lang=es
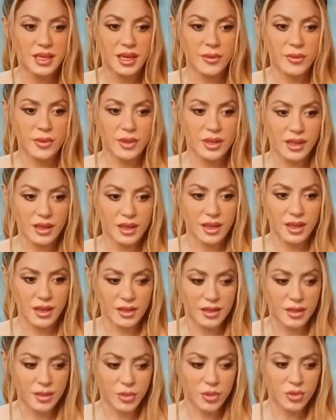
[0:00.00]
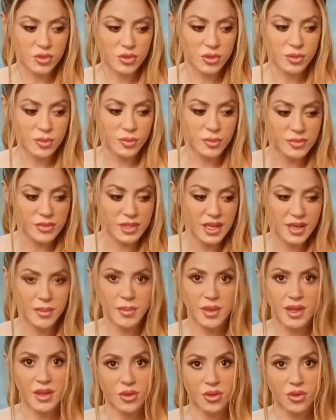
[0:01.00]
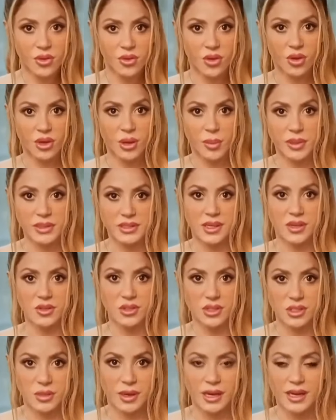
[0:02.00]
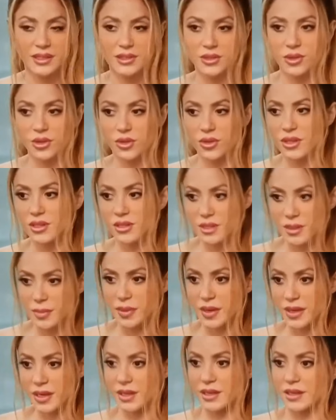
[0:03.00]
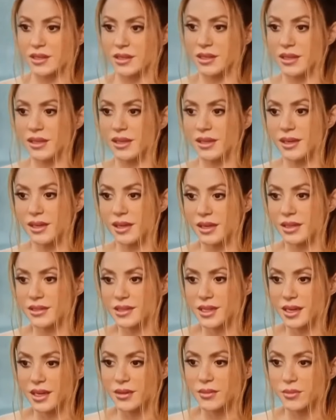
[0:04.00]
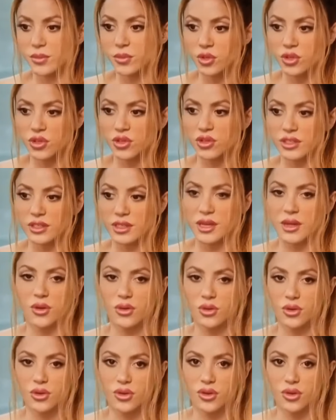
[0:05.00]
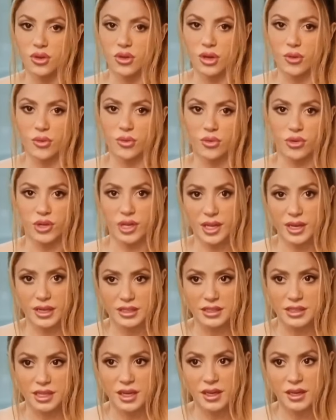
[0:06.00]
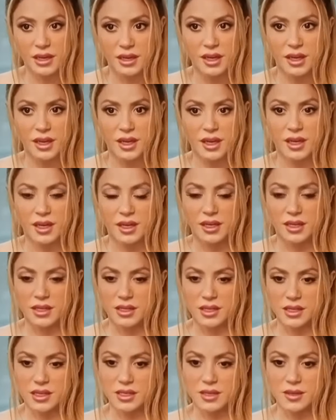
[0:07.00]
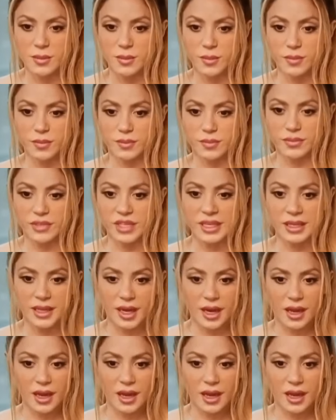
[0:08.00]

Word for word: metas en la vida que de pronto tienen miedo lo que piensan los demás. Yo creo que siempre hay que estar muy conectado con lo que uno quiere hacer y